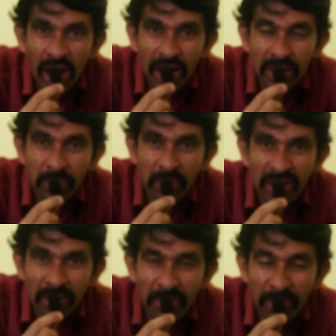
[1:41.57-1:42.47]
அதுக்கப்புறமா
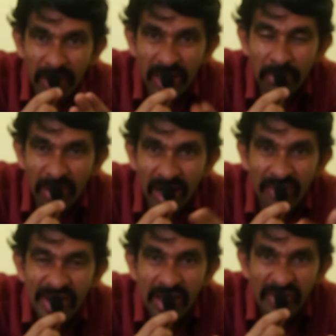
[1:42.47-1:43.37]
பார்த்திங்கன்னா
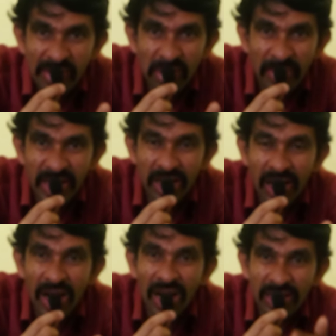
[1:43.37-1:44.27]
மறுநாள் விடிய விடியும்போது பார்த்திங்கன்னா
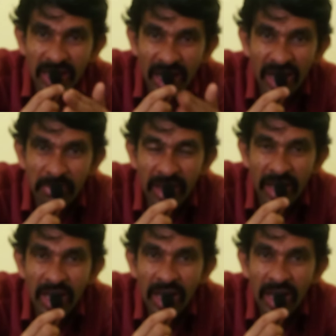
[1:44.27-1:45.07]
அந்த நகரமே